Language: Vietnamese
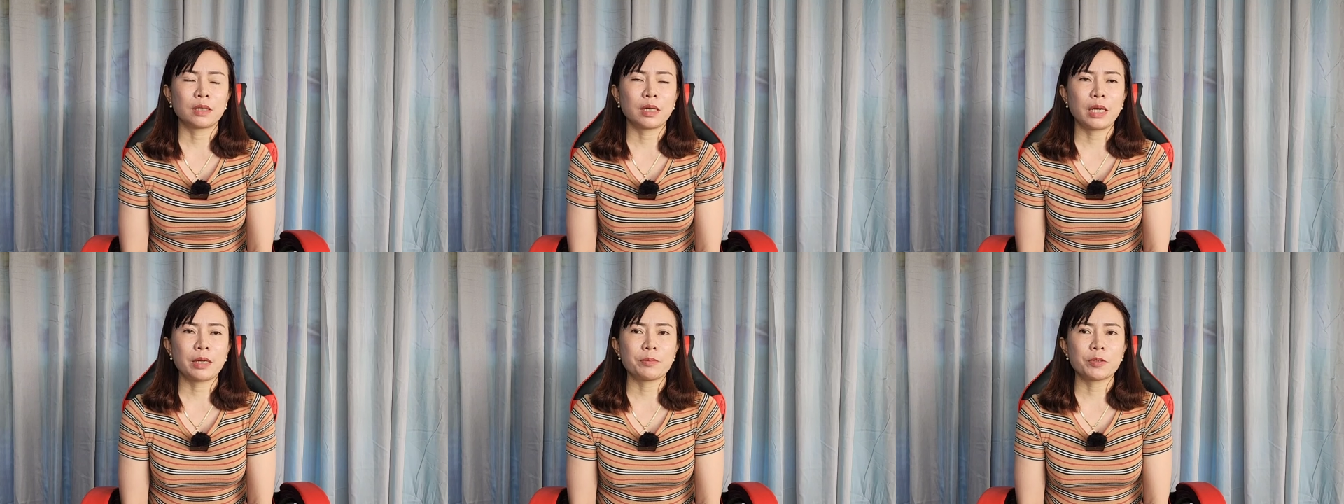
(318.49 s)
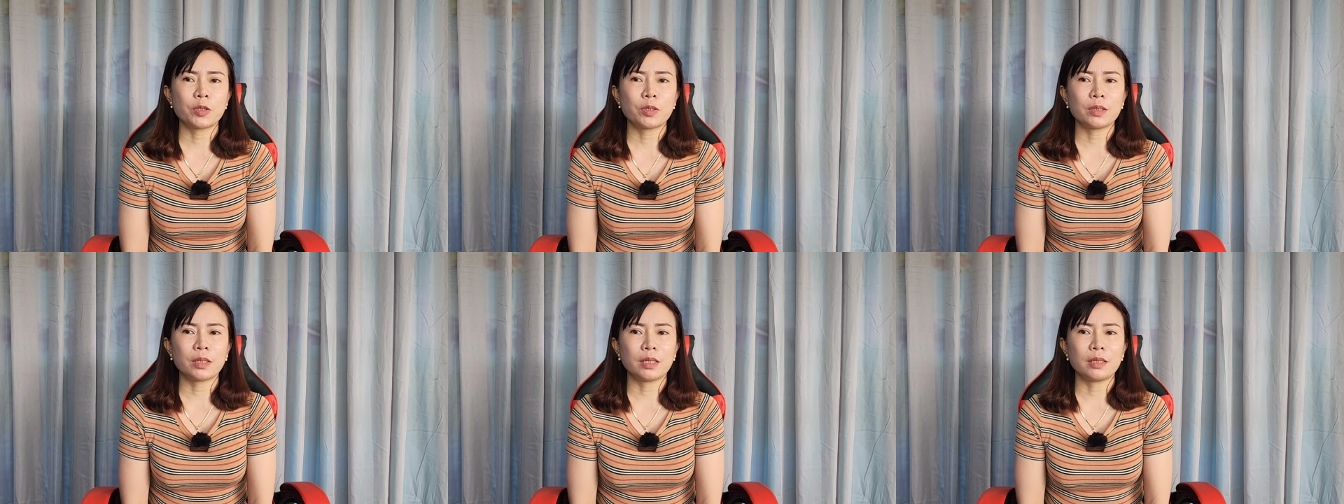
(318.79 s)
em
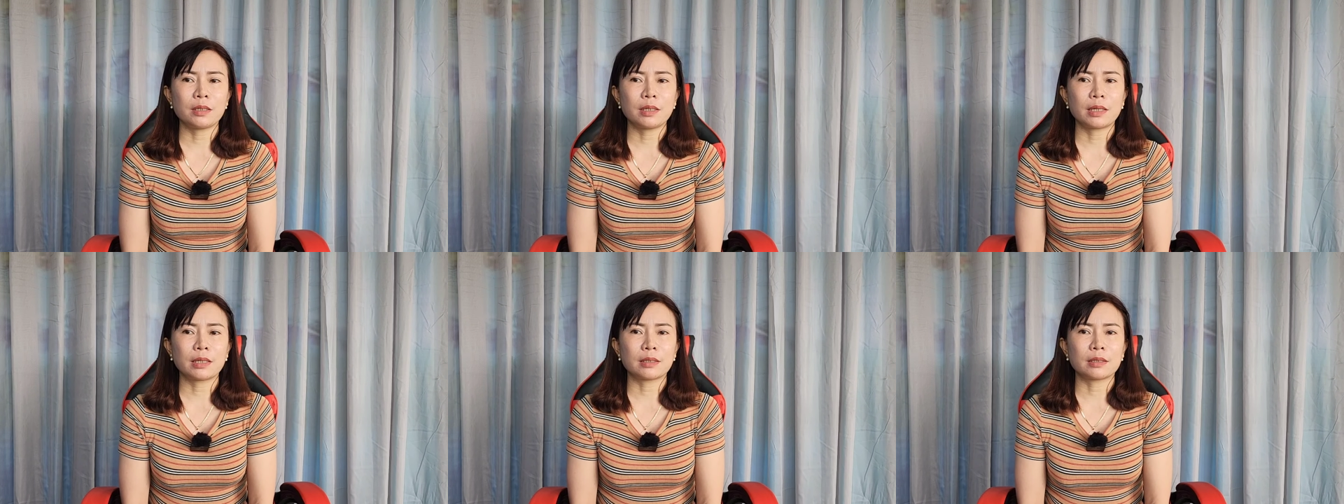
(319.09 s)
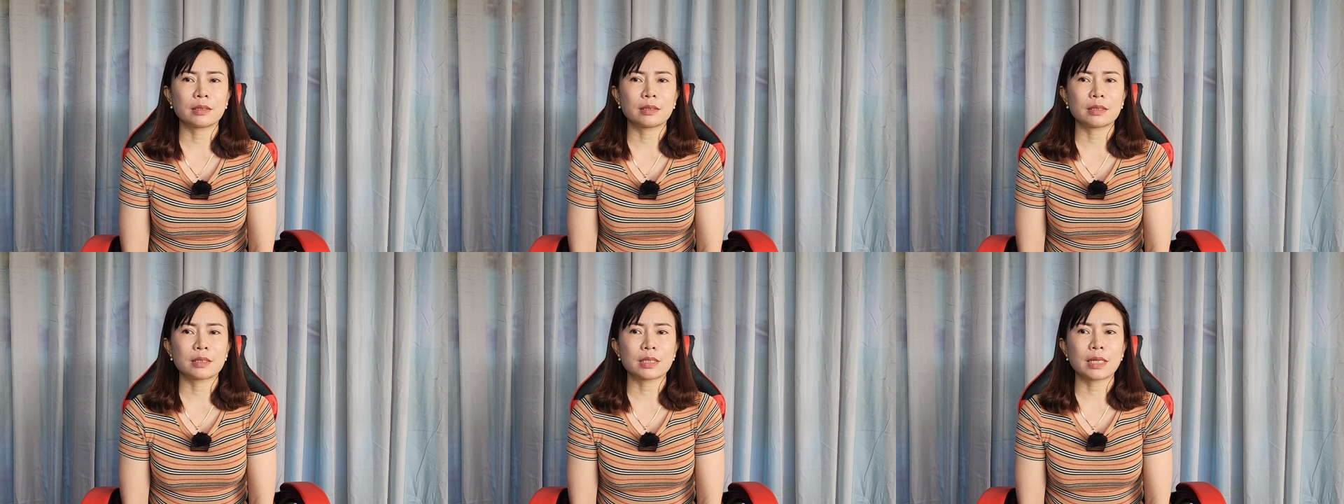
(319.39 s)
suy nghĩ
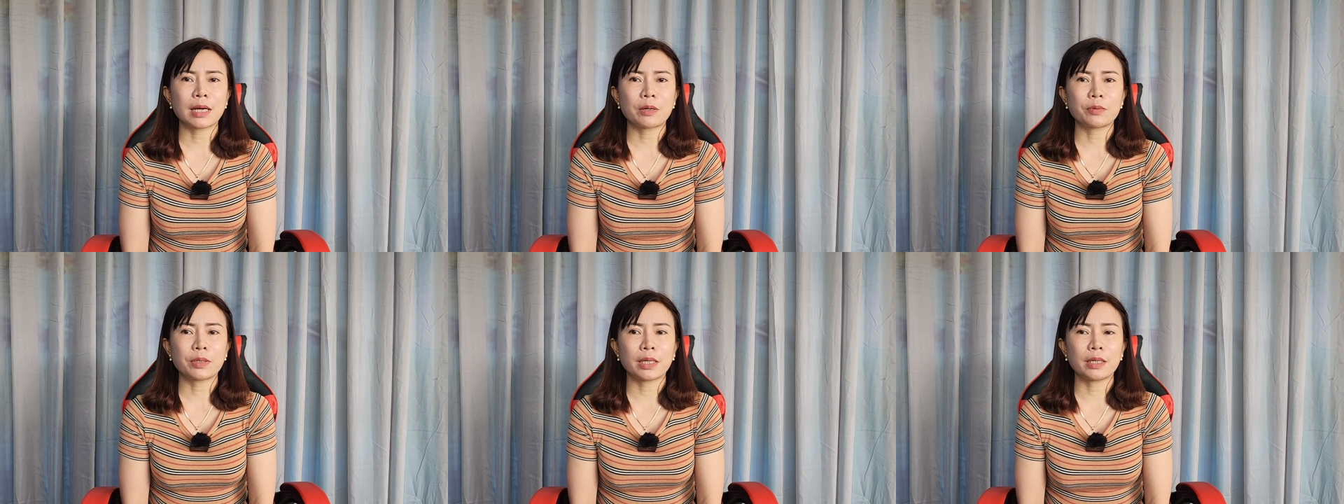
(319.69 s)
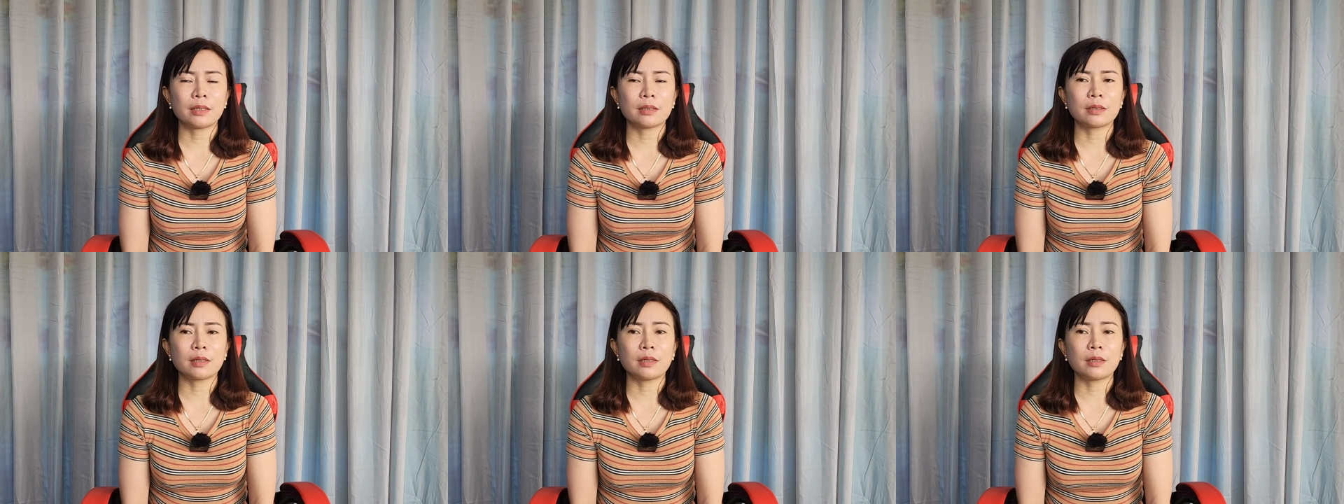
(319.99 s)
rằng sau
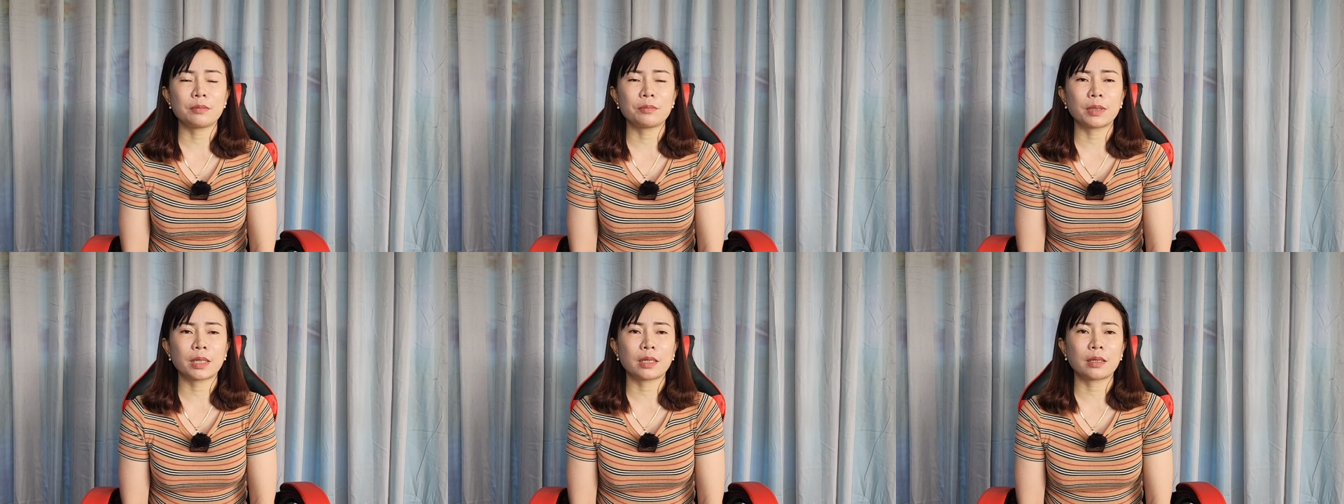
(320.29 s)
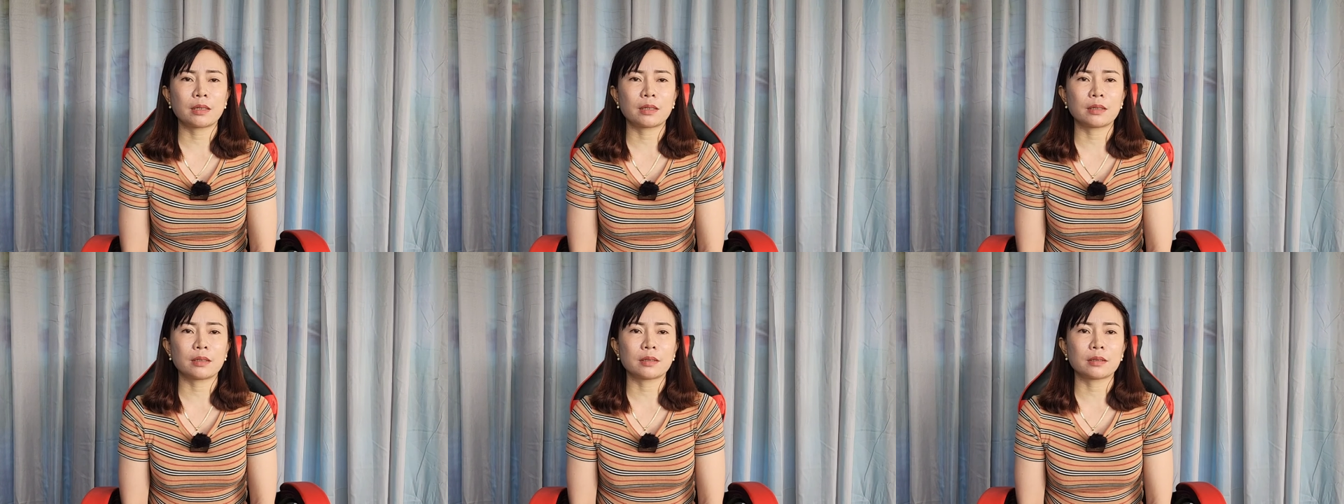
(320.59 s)
này khi
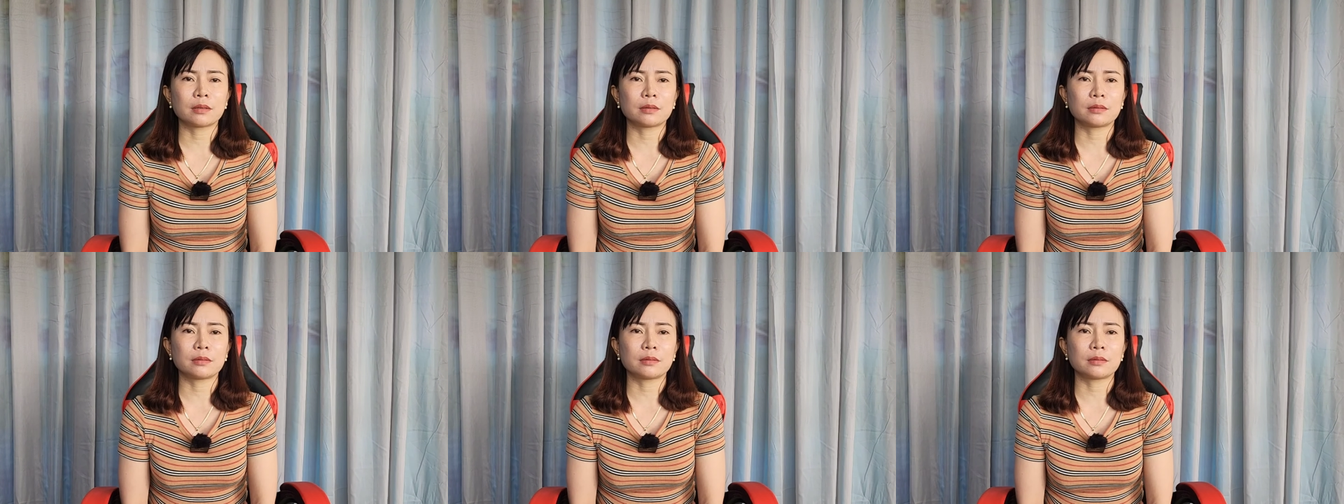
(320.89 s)
mà